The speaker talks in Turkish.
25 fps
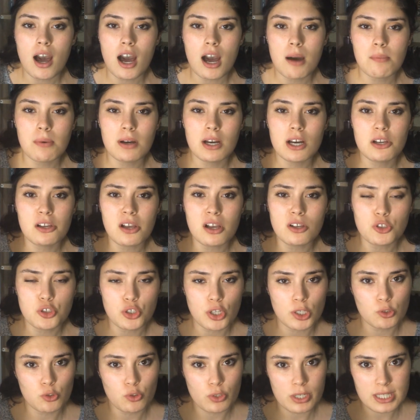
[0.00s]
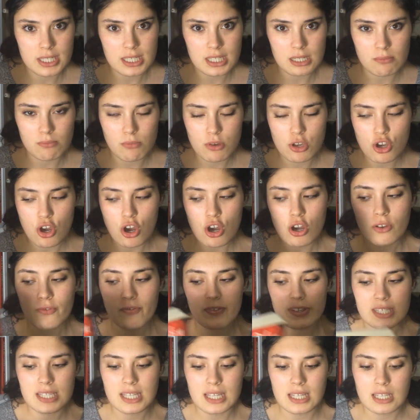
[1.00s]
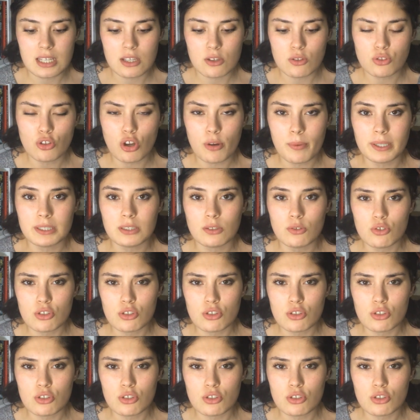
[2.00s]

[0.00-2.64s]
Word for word: ama şu an üretilmiyor ve seri normalde